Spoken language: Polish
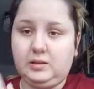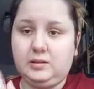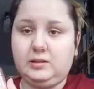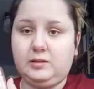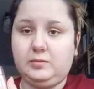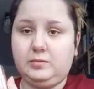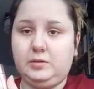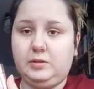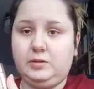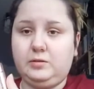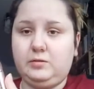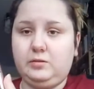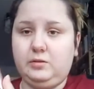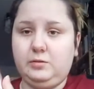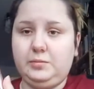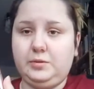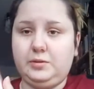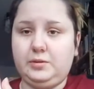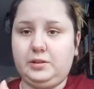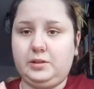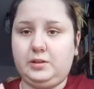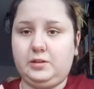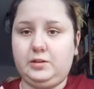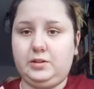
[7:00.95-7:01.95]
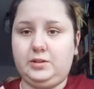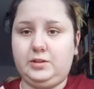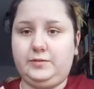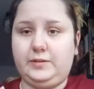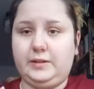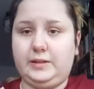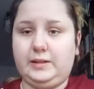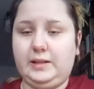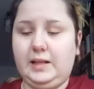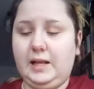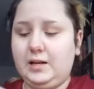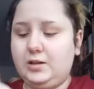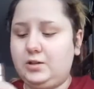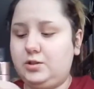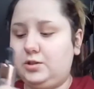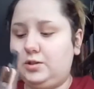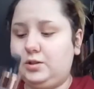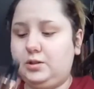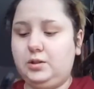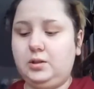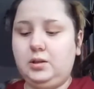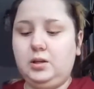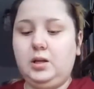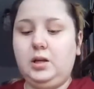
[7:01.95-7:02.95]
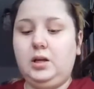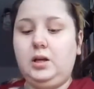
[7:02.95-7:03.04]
jeden z moich ulubionych rozświetlaczy.